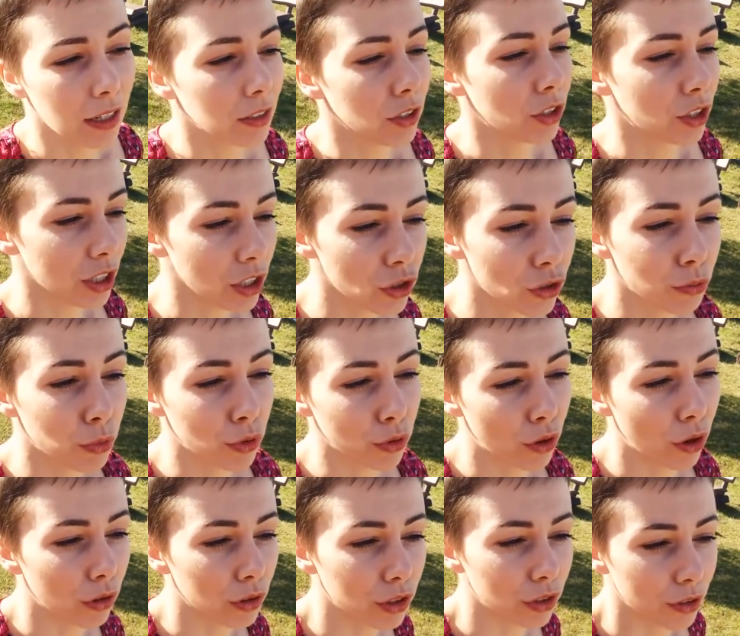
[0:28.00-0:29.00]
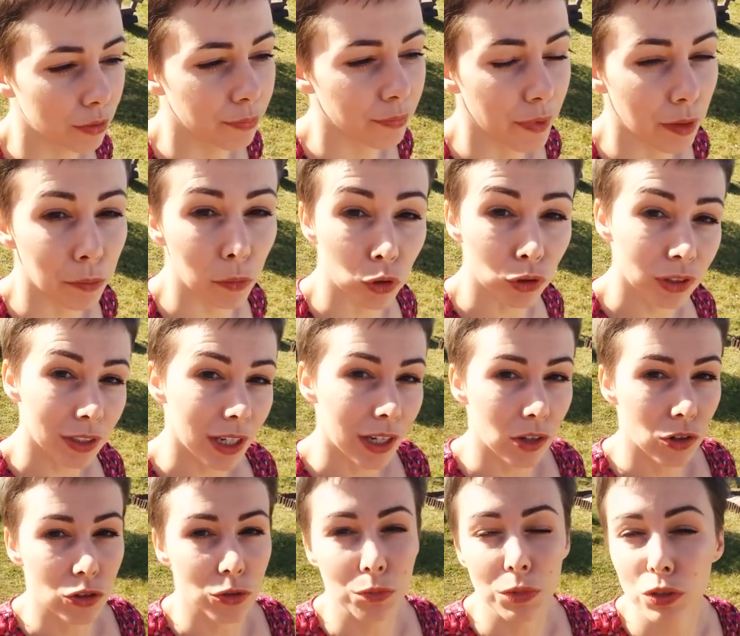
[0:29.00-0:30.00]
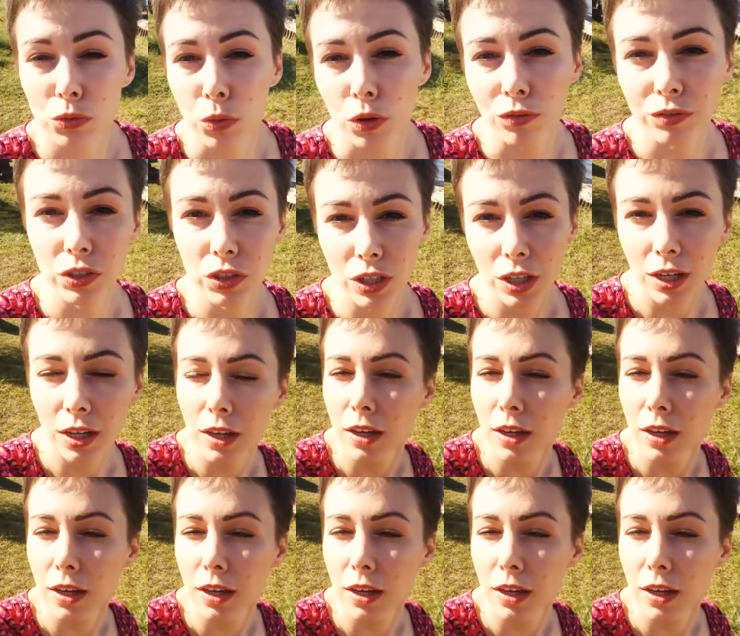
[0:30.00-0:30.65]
Dzisiejszy mój gość Monika Rozmysłowicz